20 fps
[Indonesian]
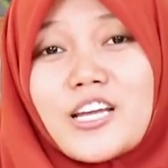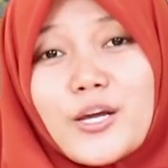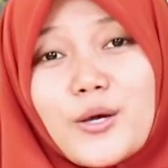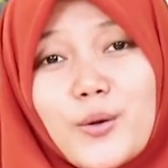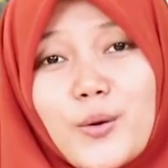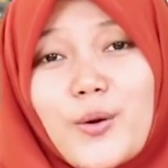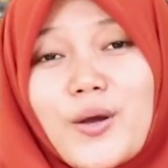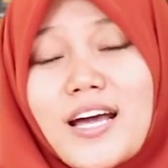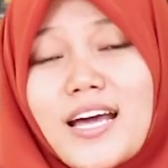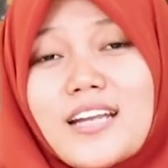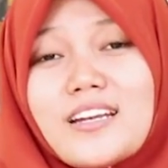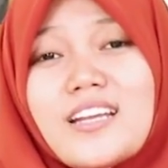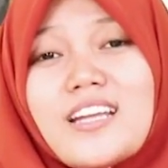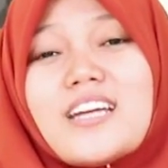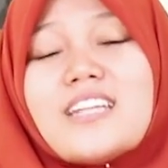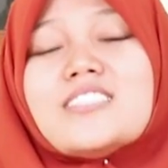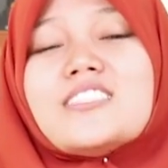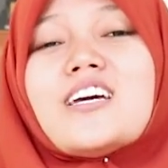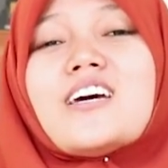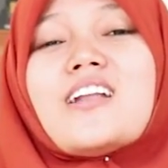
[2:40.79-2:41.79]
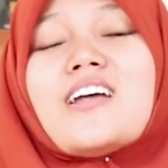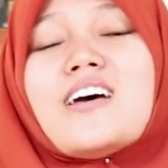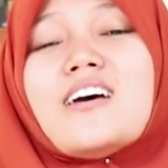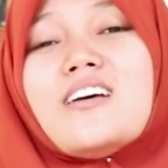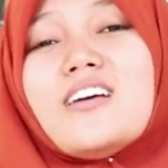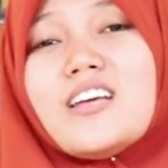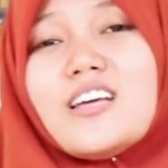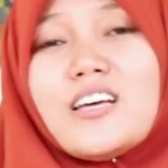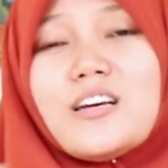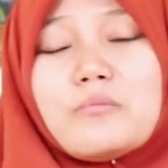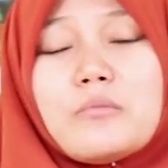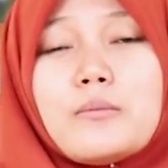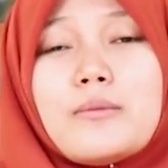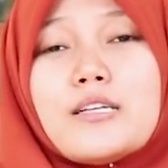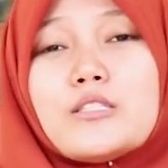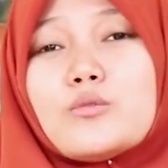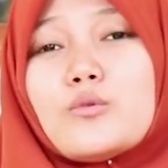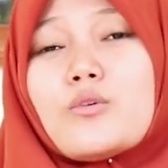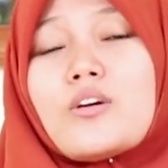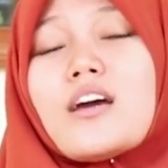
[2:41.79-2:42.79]
tenggorokan dengan cara
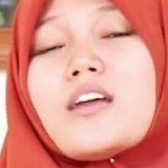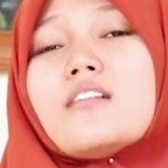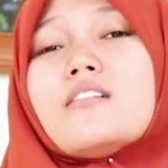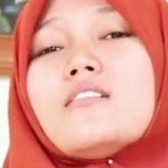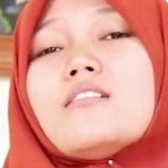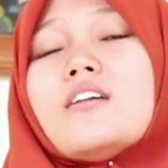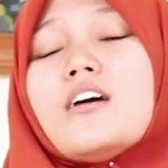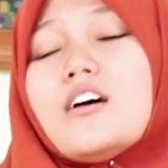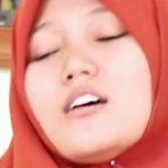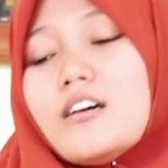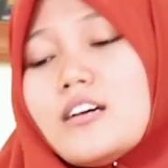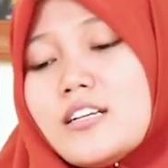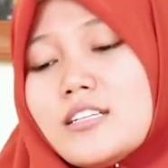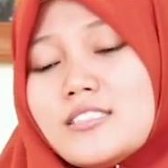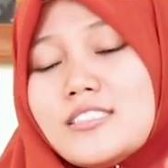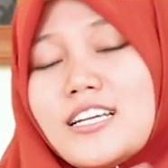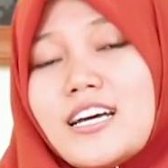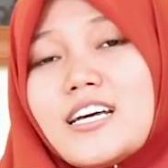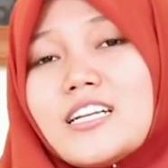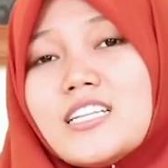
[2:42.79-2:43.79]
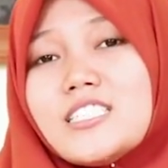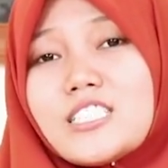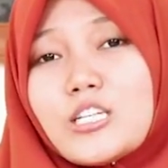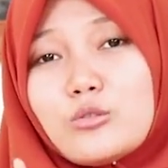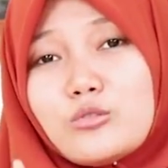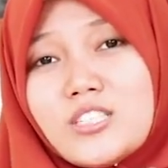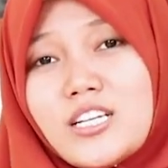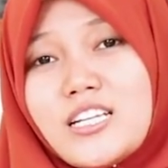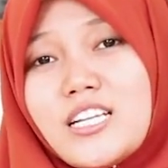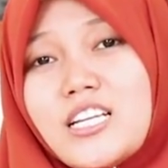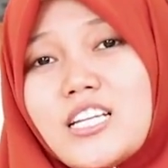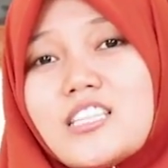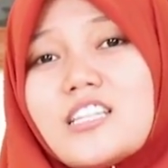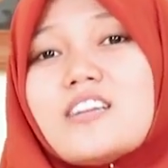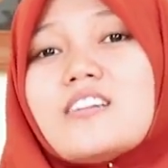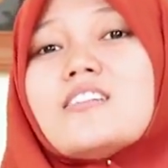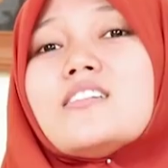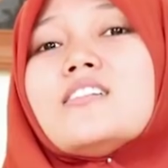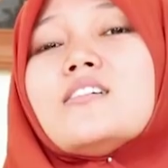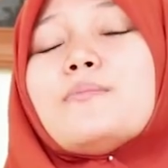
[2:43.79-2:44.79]
memasukkan uh, jari satu jari
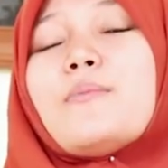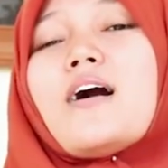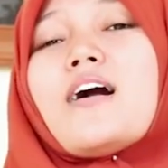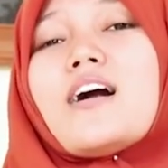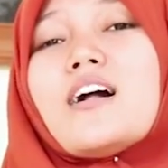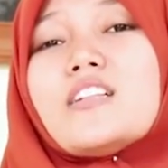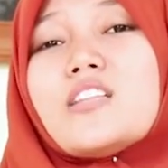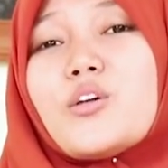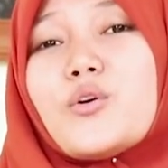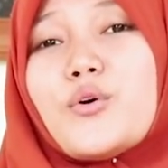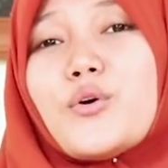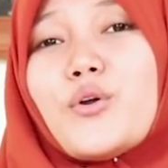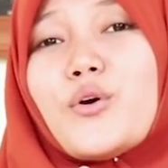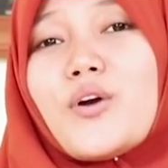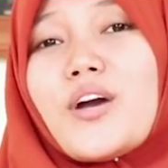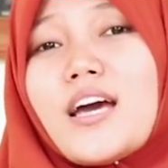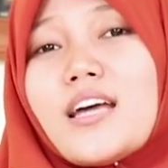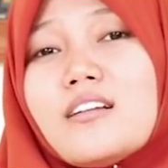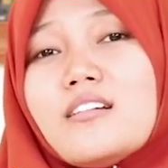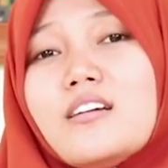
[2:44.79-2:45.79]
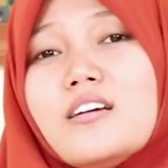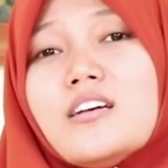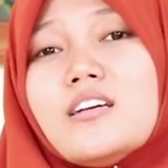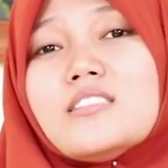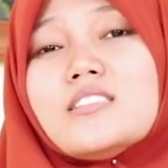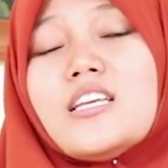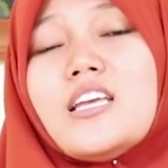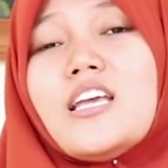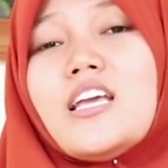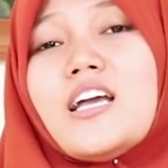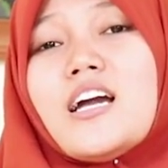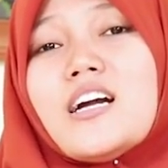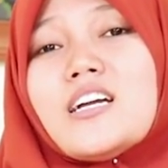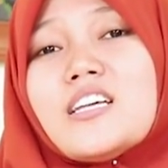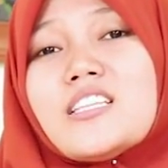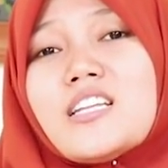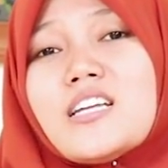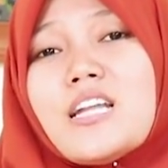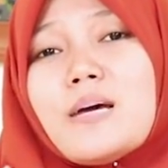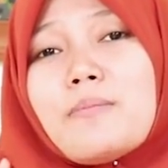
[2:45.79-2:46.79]
kita ke pangkal tenggorokan sehingga
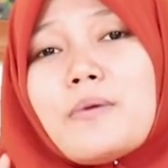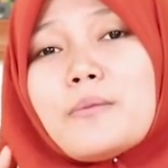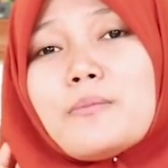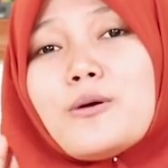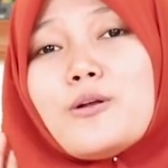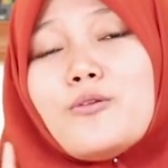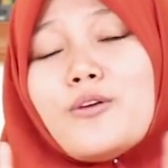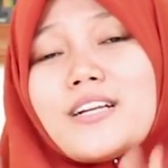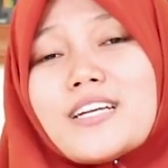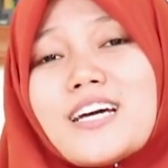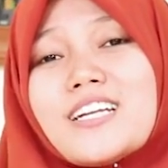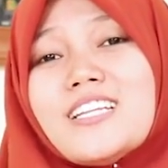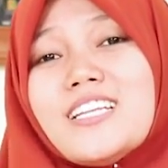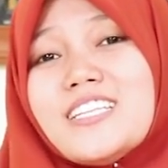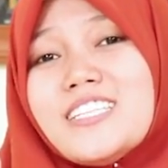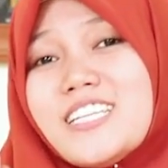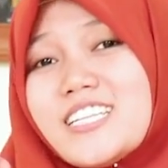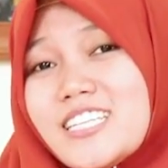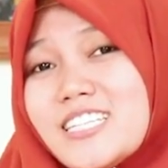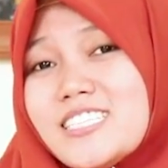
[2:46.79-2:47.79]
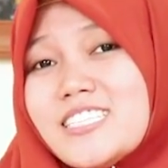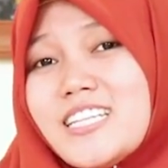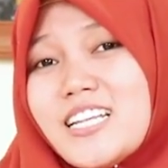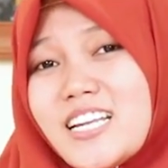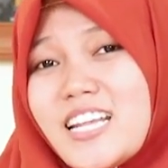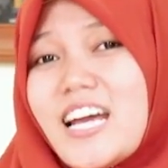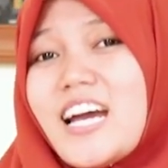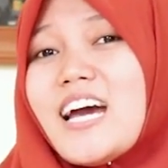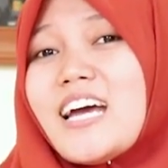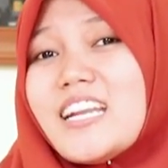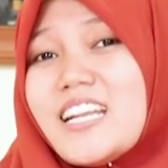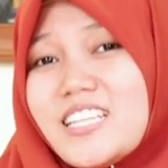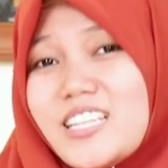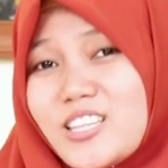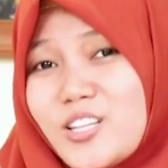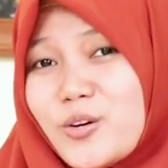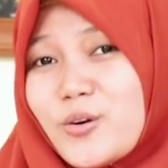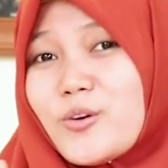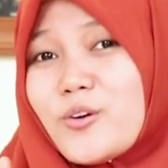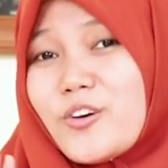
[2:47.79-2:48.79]
kita dapat mengeluarkan lendir-lendir yang ada
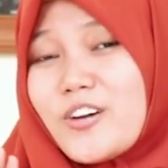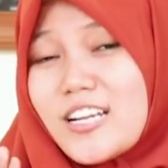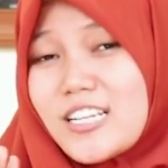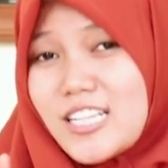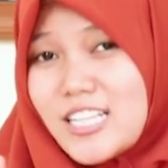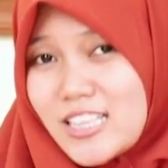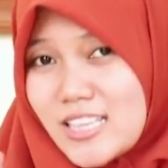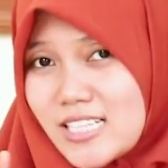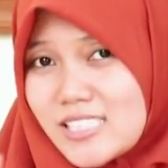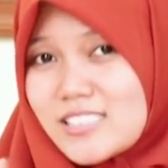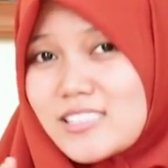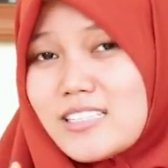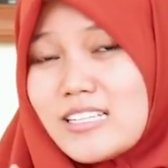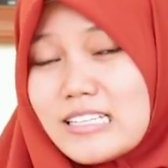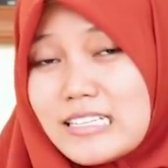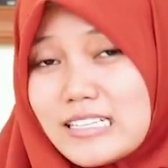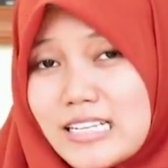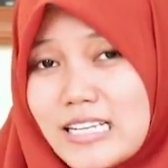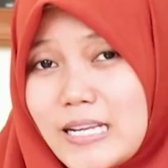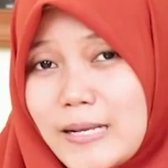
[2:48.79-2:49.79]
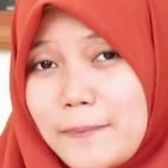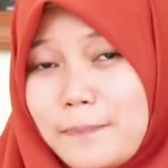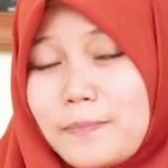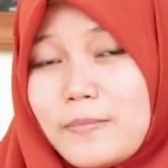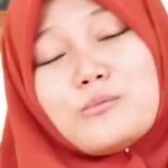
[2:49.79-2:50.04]
di tenggorokan kita sendiri.